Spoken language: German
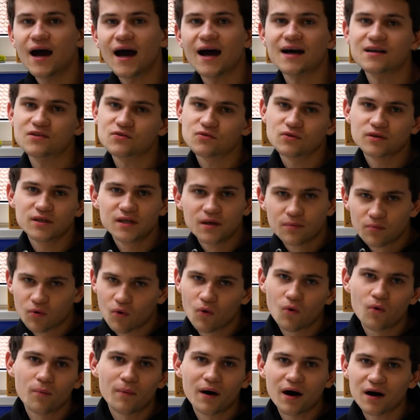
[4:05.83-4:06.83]
Also hier im
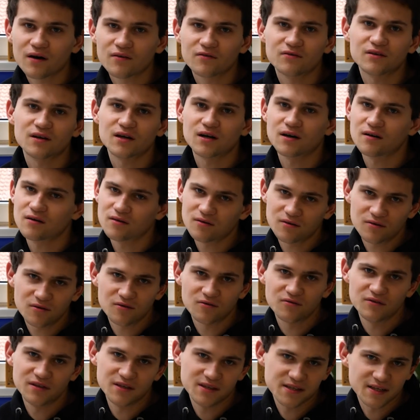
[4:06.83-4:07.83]
Büro machen wir,
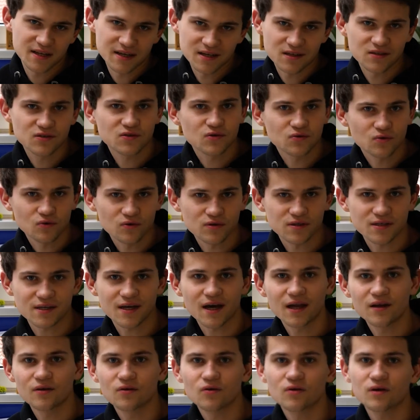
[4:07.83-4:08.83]
wie es halt so
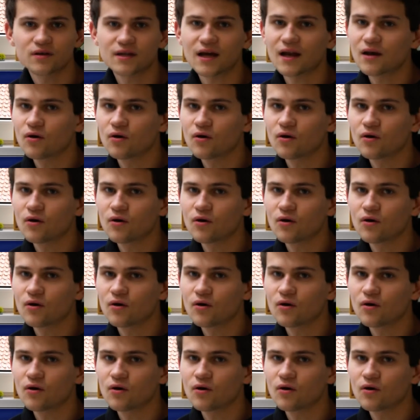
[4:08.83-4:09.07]
sich anhört,